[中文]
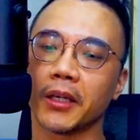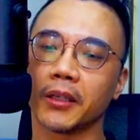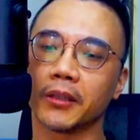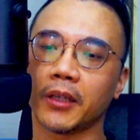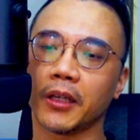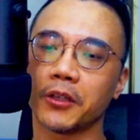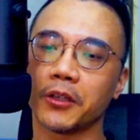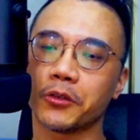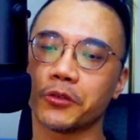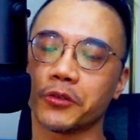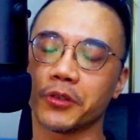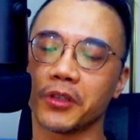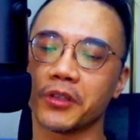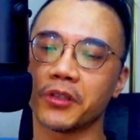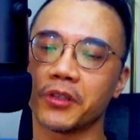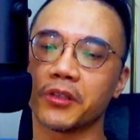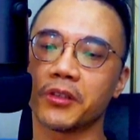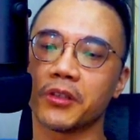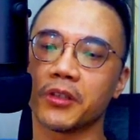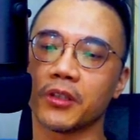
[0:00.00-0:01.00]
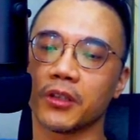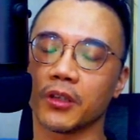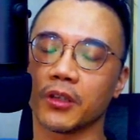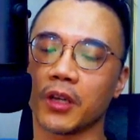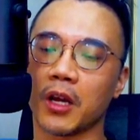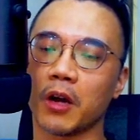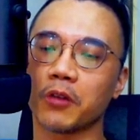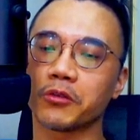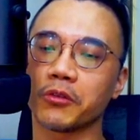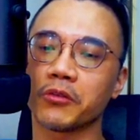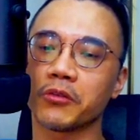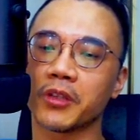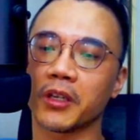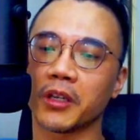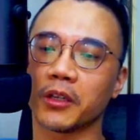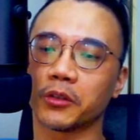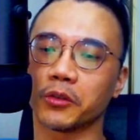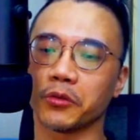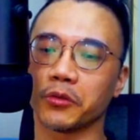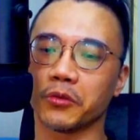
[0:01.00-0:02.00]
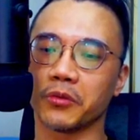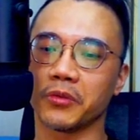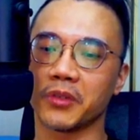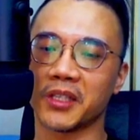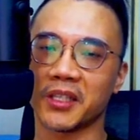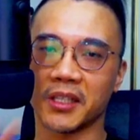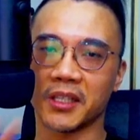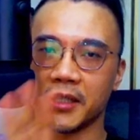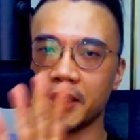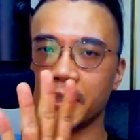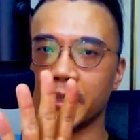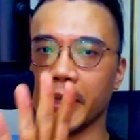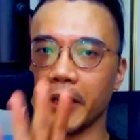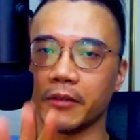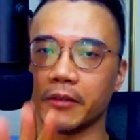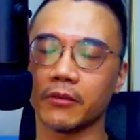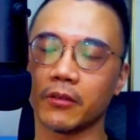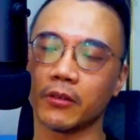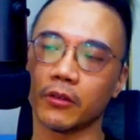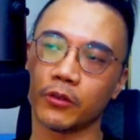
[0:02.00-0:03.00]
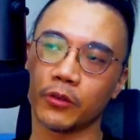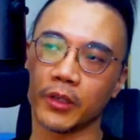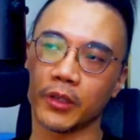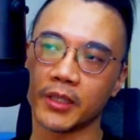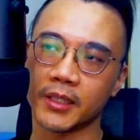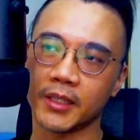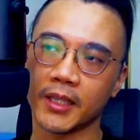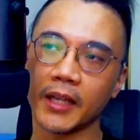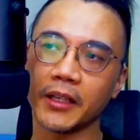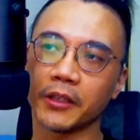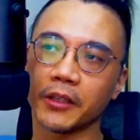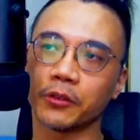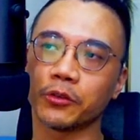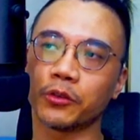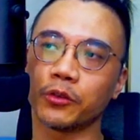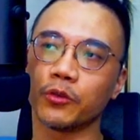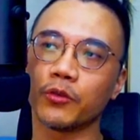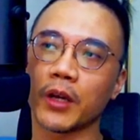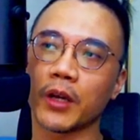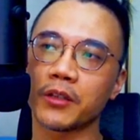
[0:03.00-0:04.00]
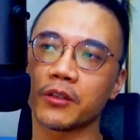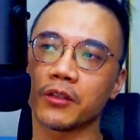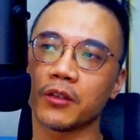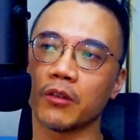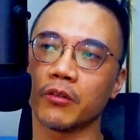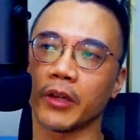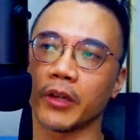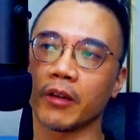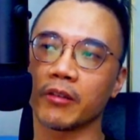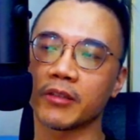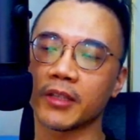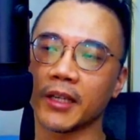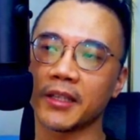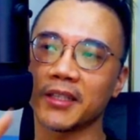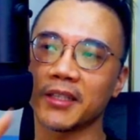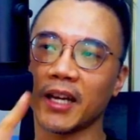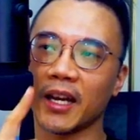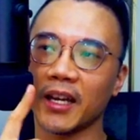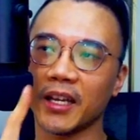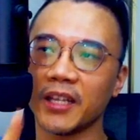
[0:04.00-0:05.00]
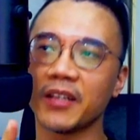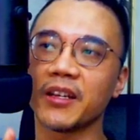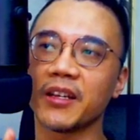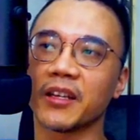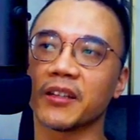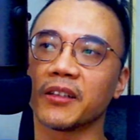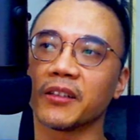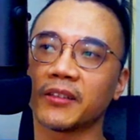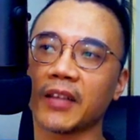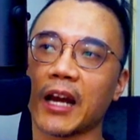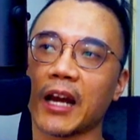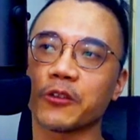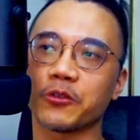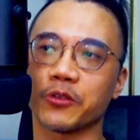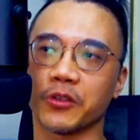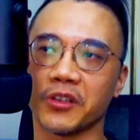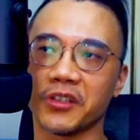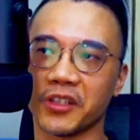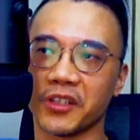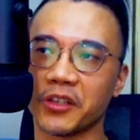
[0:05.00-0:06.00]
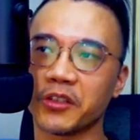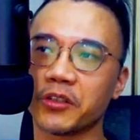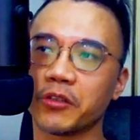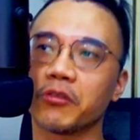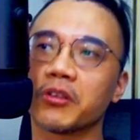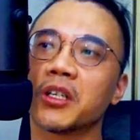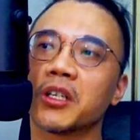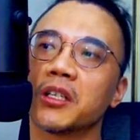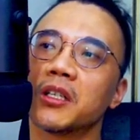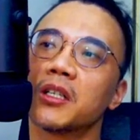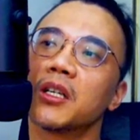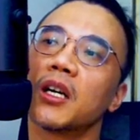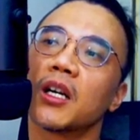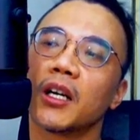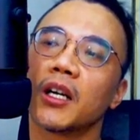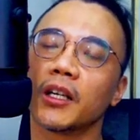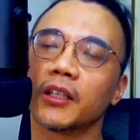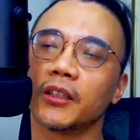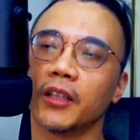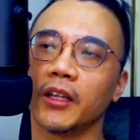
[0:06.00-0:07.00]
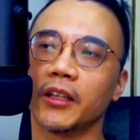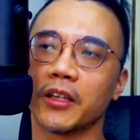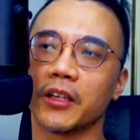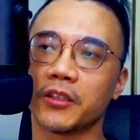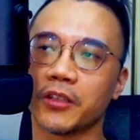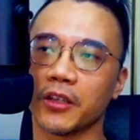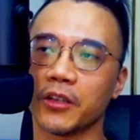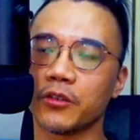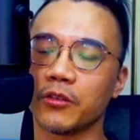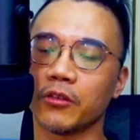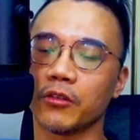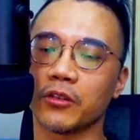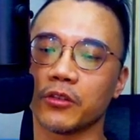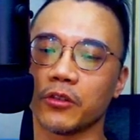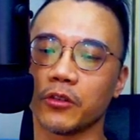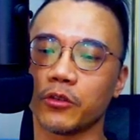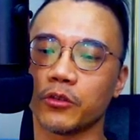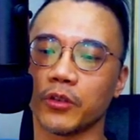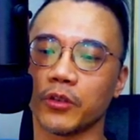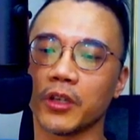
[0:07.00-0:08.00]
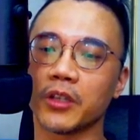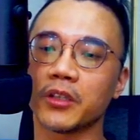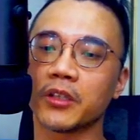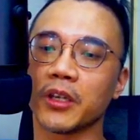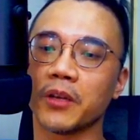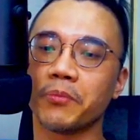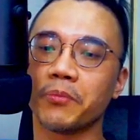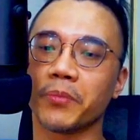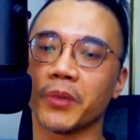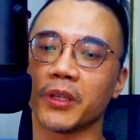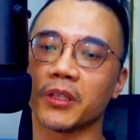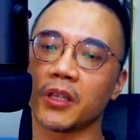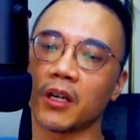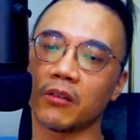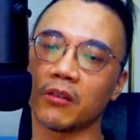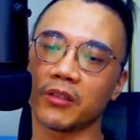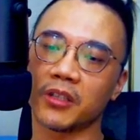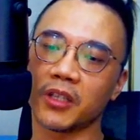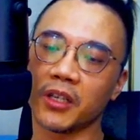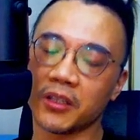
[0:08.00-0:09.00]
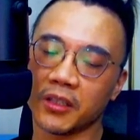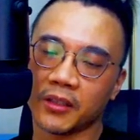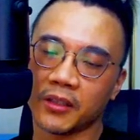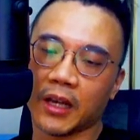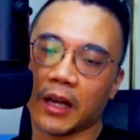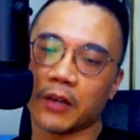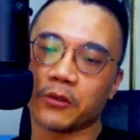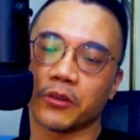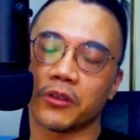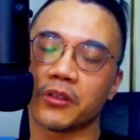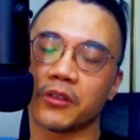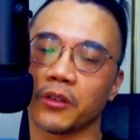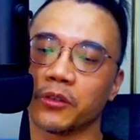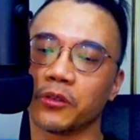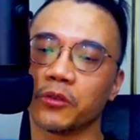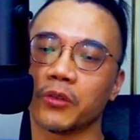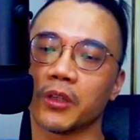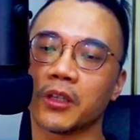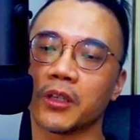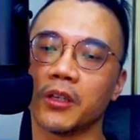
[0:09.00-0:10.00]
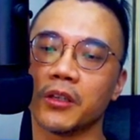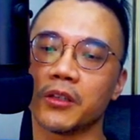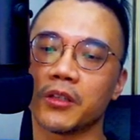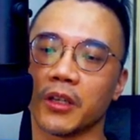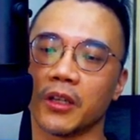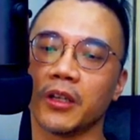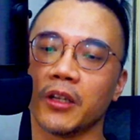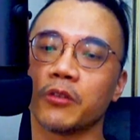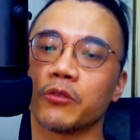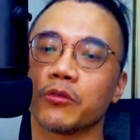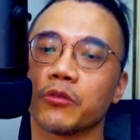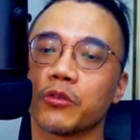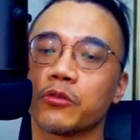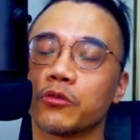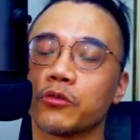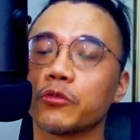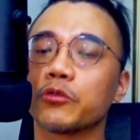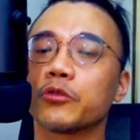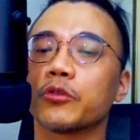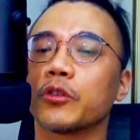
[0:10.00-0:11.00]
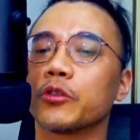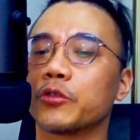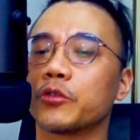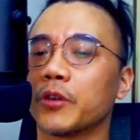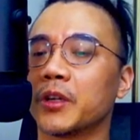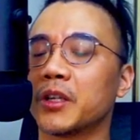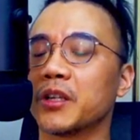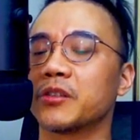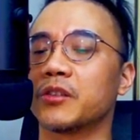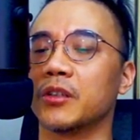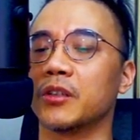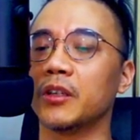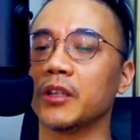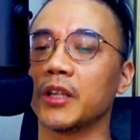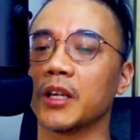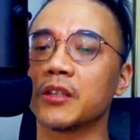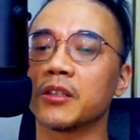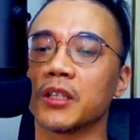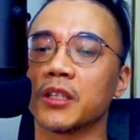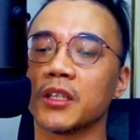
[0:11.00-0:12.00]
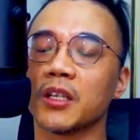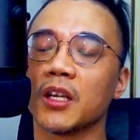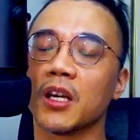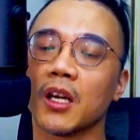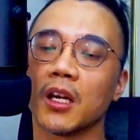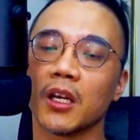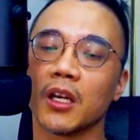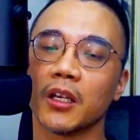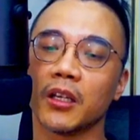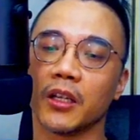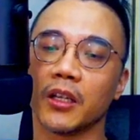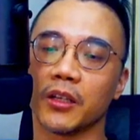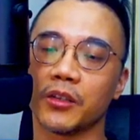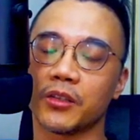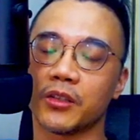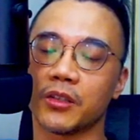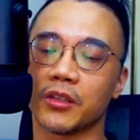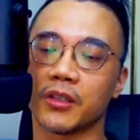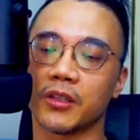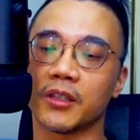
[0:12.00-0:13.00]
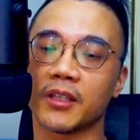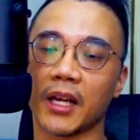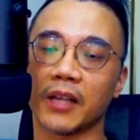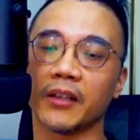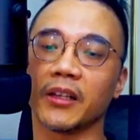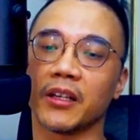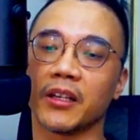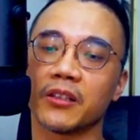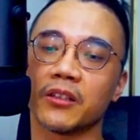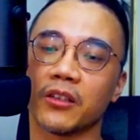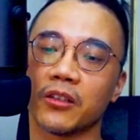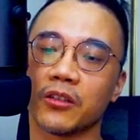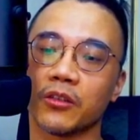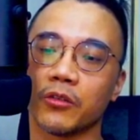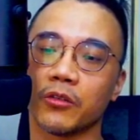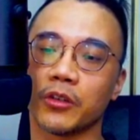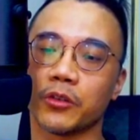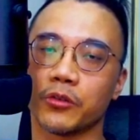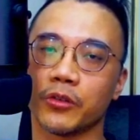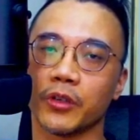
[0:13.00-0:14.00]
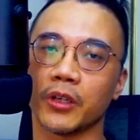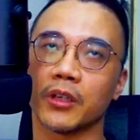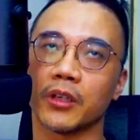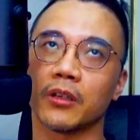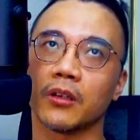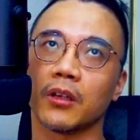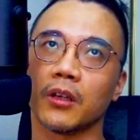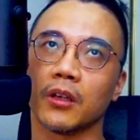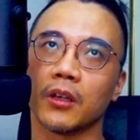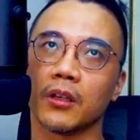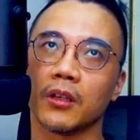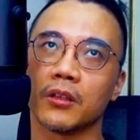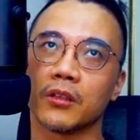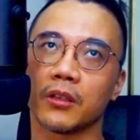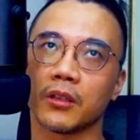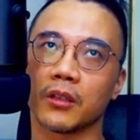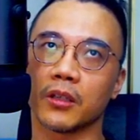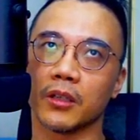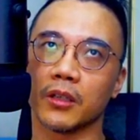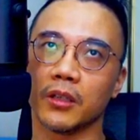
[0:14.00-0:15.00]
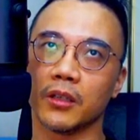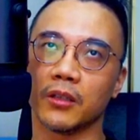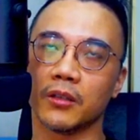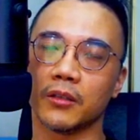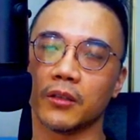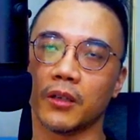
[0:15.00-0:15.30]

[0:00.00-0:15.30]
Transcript: 它的学制是高中生要读四年，所以三年读完之后，你要再加一年的大学先修课。那年先修你就学一些比较接近大学程度的课程，例如说数学，学完了十二年级，你十三年级就会学这个